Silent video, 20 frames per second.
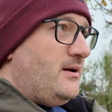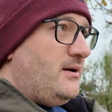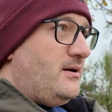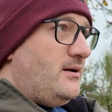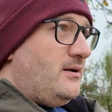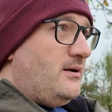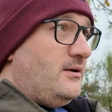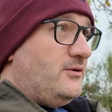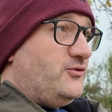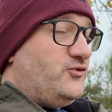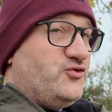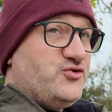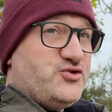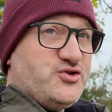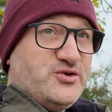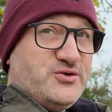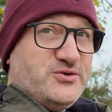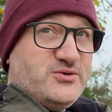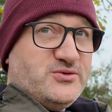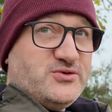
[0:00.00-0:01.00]

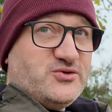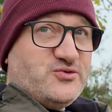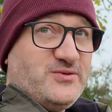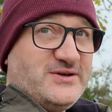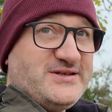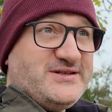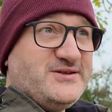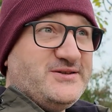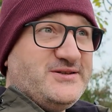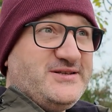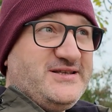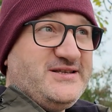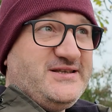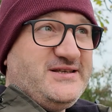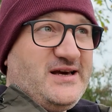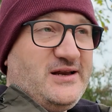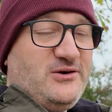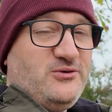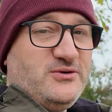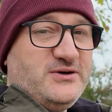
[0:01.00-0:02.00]
270 euh,
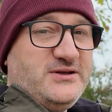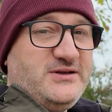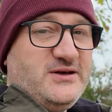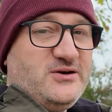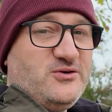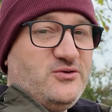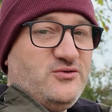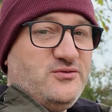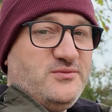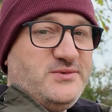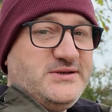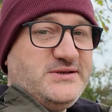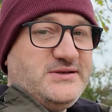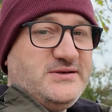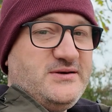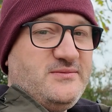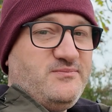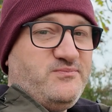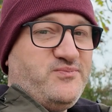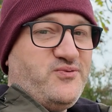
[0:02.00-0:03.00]
calories
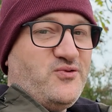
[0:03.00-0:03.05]
d'économiser.